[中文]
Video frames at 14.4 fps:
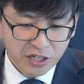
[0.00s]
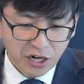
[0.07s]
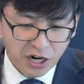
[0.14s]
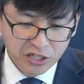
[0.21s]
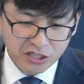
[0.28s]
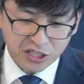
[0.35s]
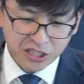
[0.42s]

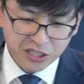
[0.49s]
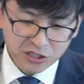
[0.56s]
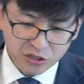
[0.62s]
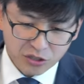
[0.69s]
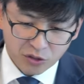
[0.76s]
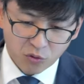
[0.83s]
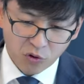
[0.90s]
而
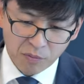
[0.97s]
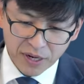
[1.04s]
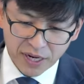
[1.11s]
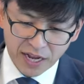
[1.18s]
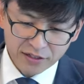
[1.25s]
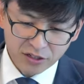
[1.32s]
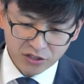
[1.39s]
且我
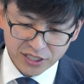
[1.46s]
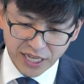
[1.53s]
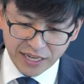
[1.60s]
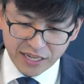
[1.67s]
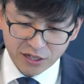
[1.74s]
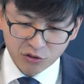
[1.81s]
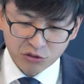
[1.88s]
们看到
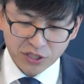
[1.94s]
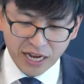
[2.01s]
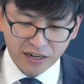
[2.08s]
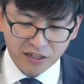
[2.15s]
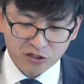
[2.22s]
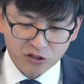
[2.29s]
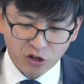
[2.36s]
在耶路
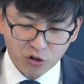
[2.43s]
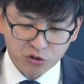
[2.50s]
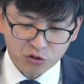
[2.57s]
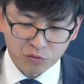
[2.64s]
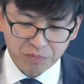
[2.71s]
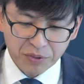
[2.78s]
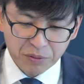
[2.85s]
撒冷遭
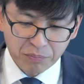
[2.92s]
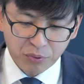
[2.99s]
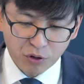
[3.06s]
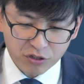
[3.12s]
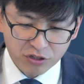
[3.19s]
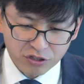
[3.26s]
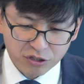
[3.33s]
受逼
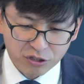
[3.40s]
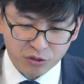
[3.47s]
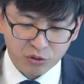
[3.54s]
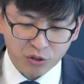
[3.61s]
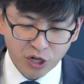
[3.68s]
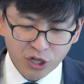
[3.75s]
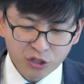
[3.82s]
迫的时
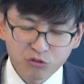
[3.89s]
候，